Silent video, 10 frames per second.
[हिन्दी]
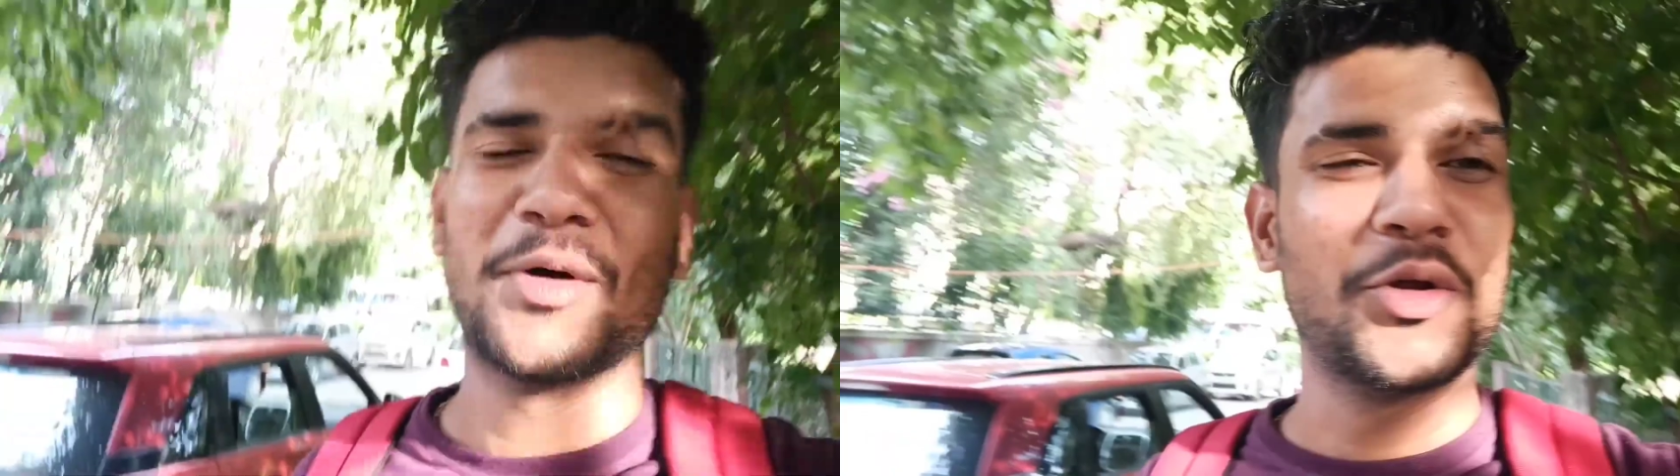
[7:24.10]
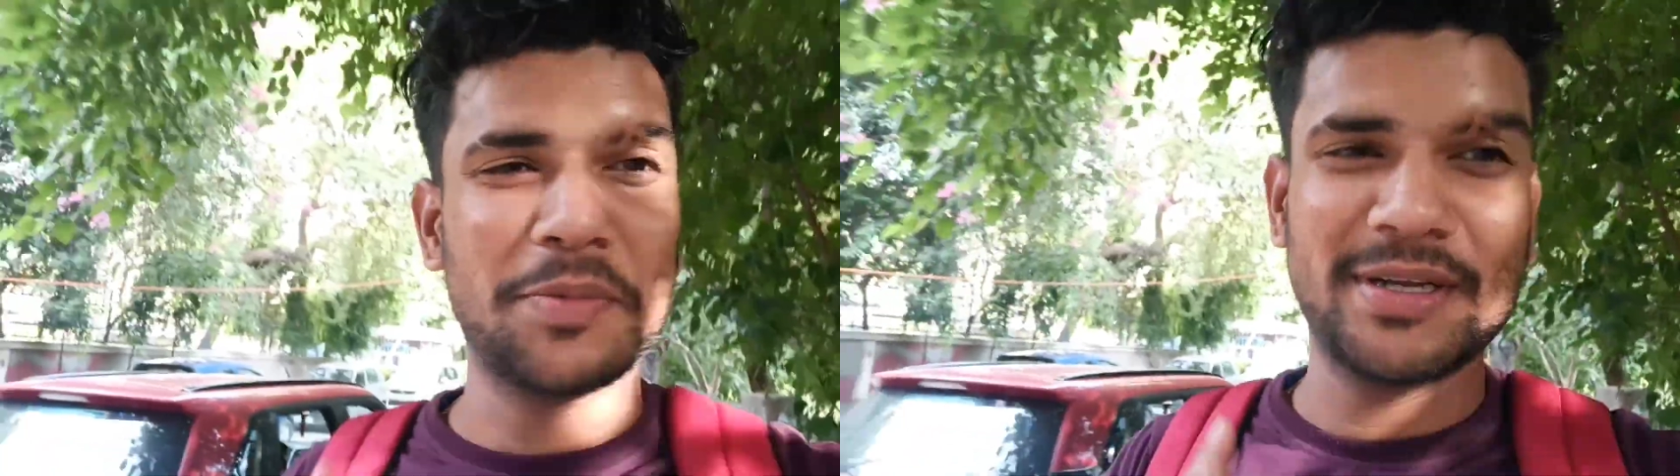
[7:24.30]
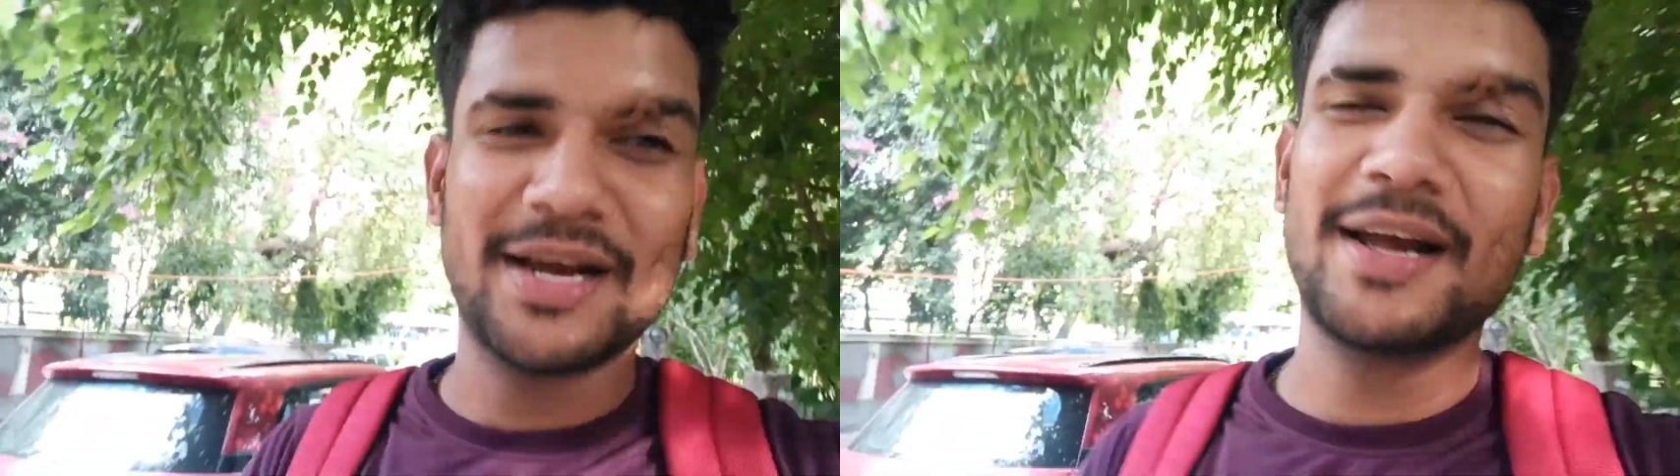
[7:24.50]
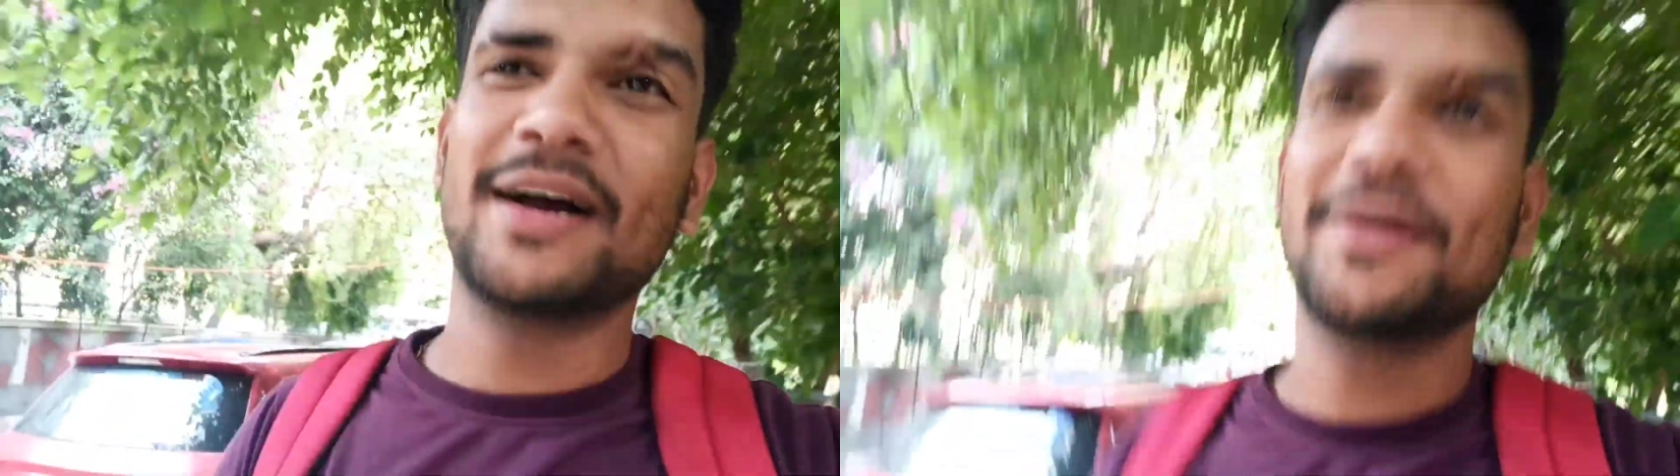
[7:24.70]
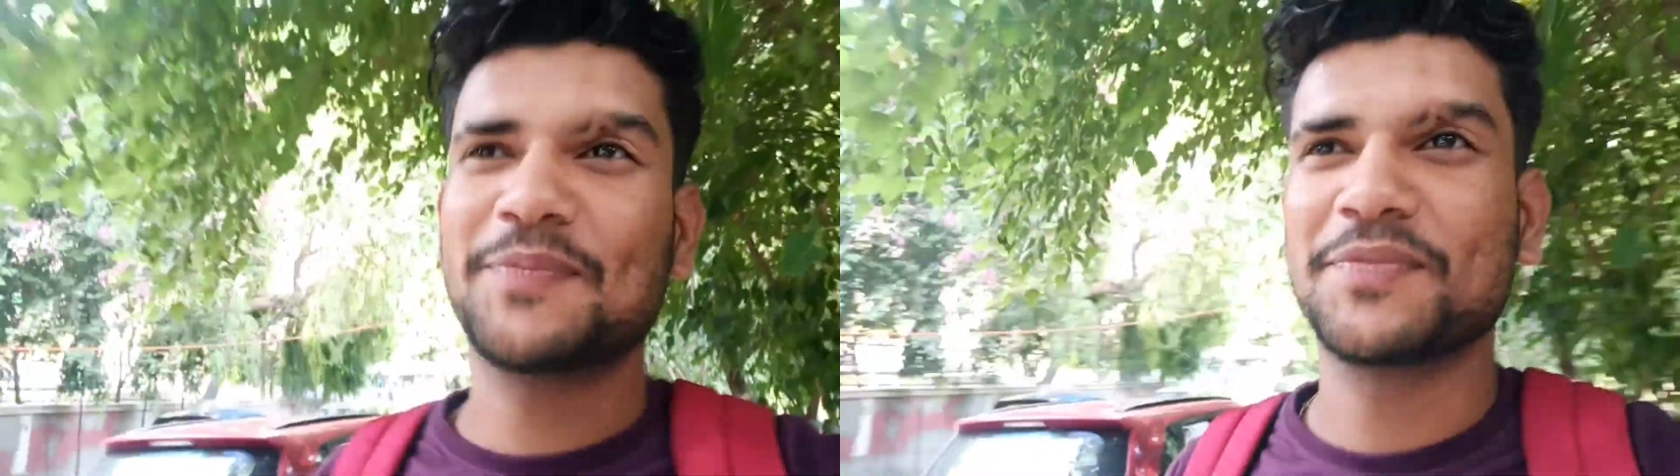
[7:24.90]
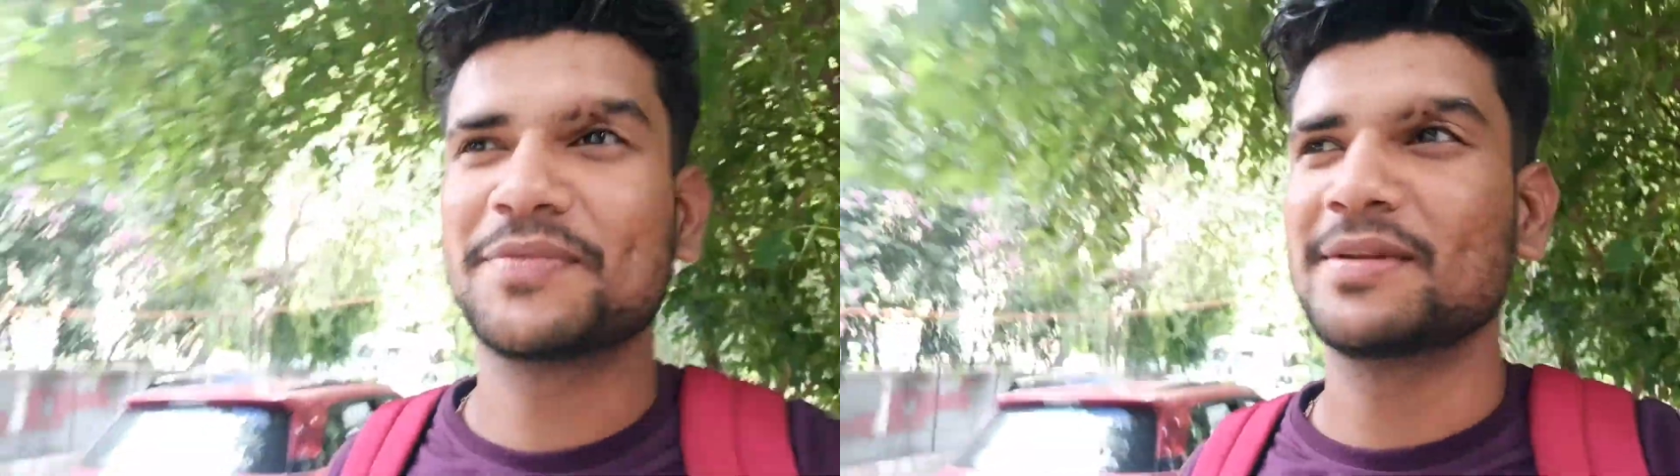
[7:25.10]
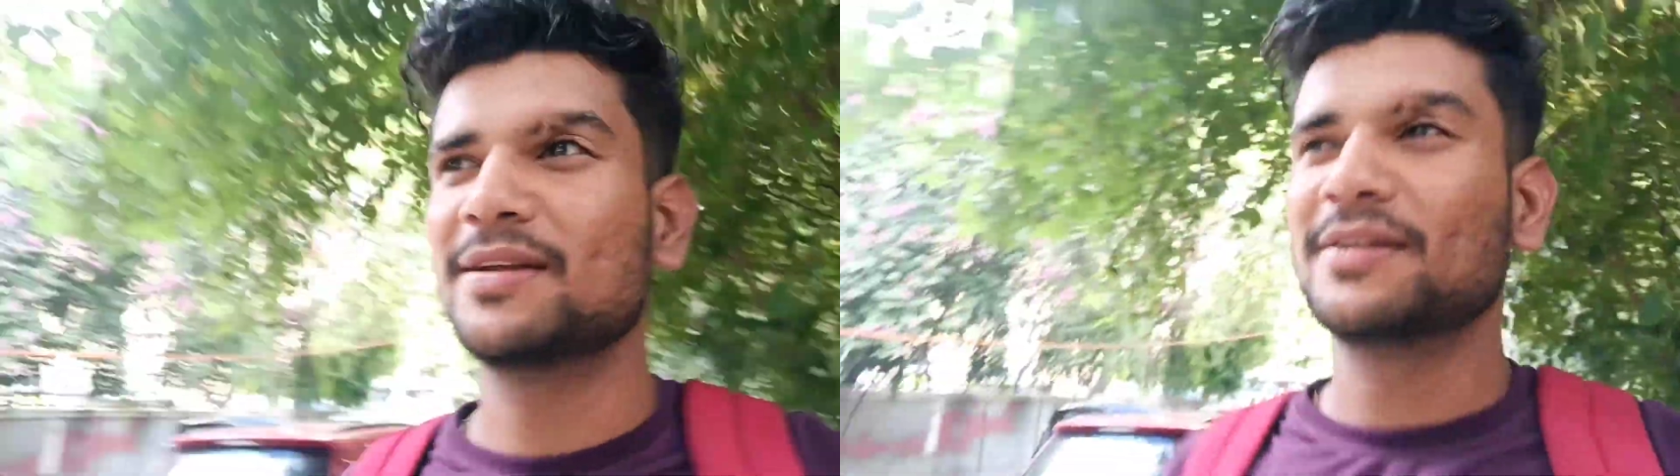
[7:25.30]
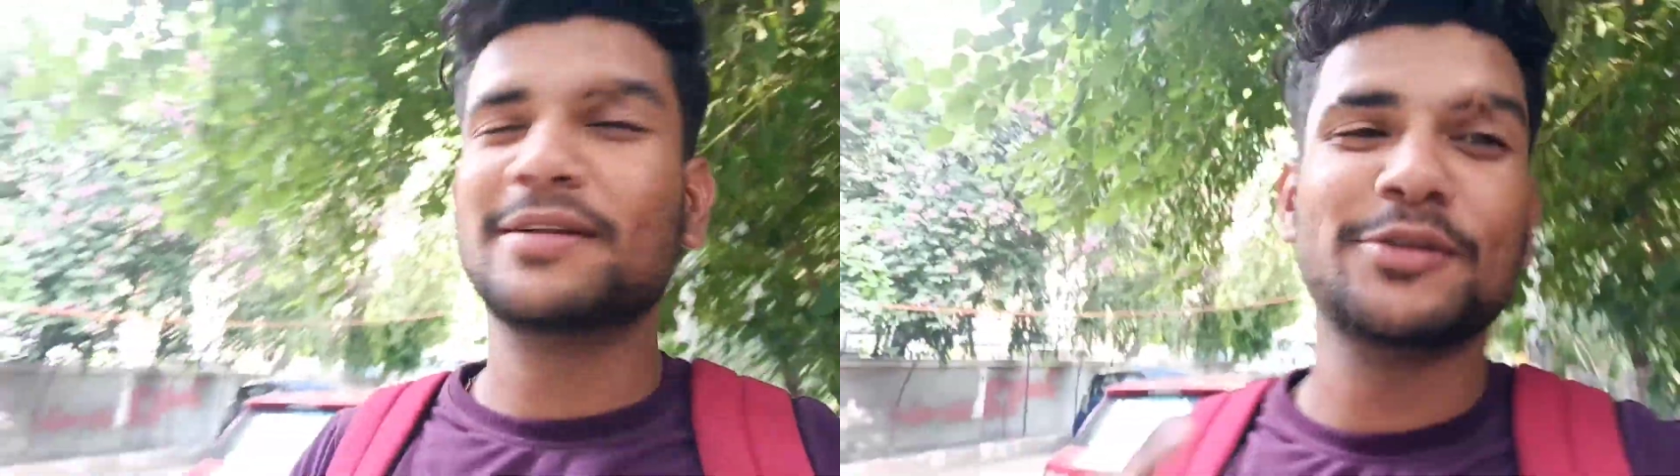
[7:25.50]
बहुत मज़ा आया
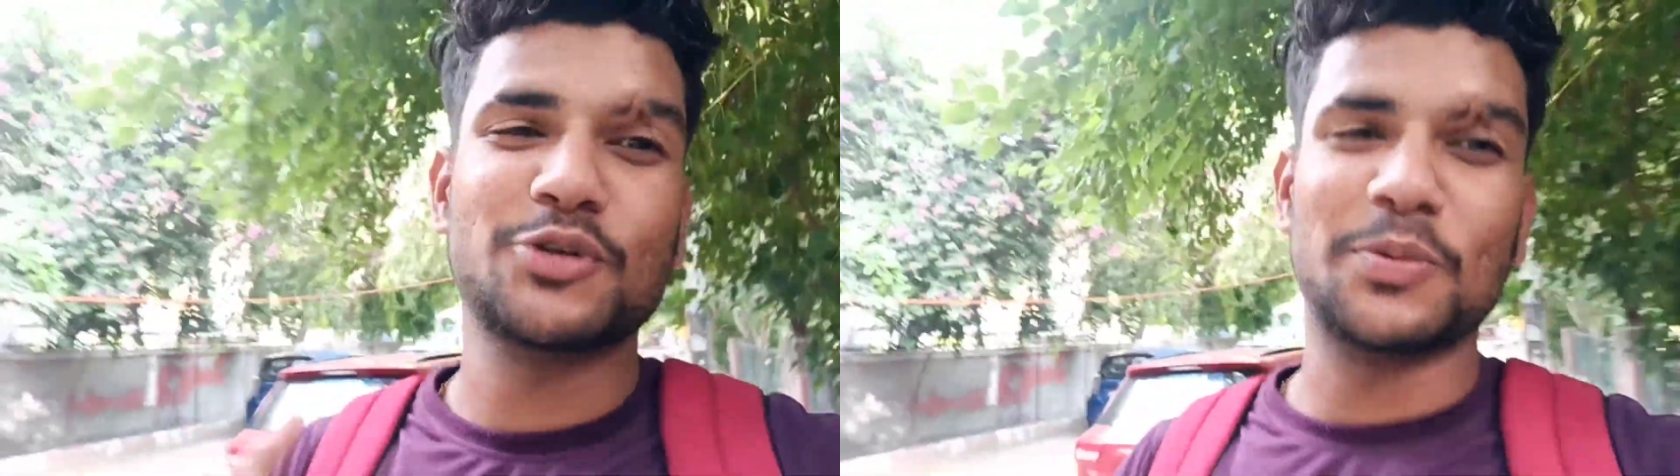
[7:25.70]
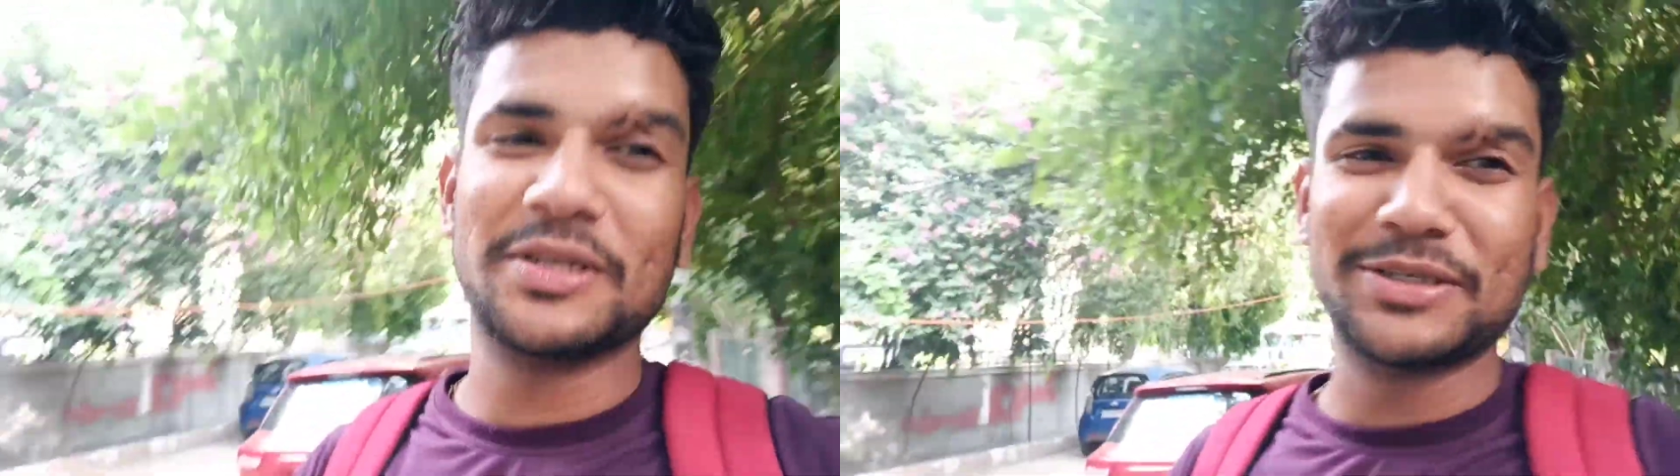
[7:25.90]
सुबह